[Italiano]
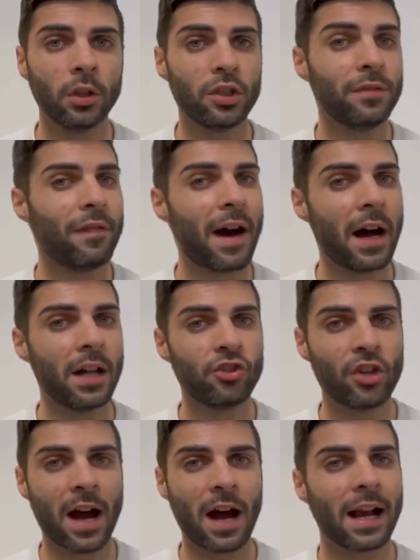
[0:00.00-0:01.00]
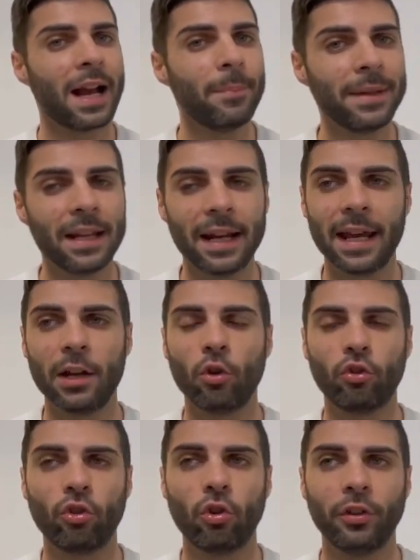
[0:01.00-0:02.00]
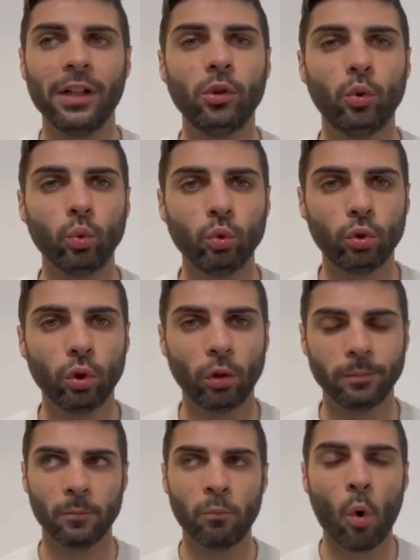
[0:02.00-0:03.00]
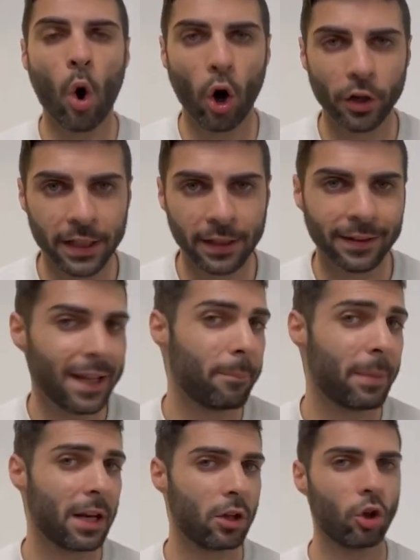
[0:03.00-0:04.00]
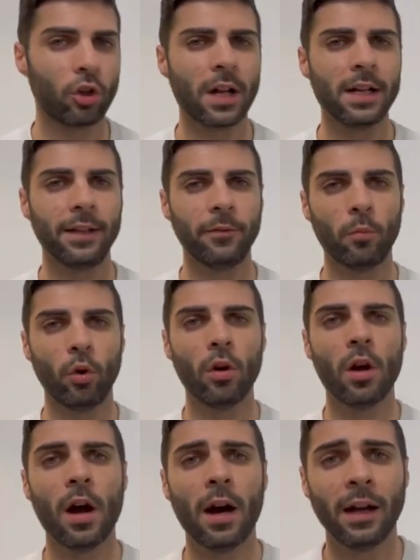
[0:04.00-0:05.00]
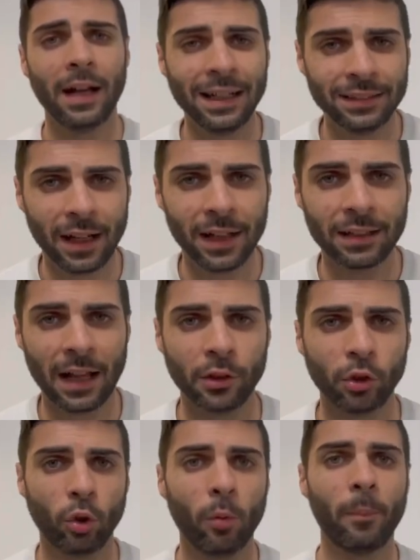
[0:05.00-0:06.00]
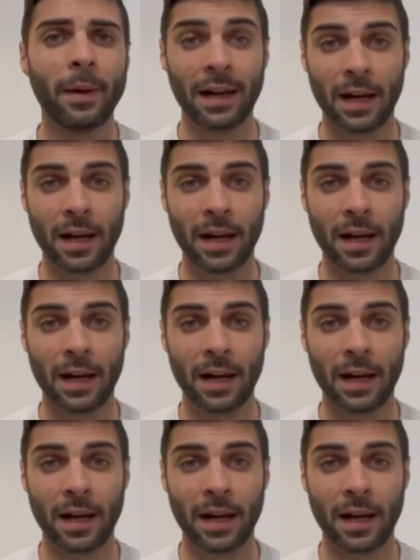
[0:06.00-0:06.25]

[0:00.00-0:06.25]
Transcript: ci fa già capire che non sono del tutto buoni né per l'organismo altrettanto per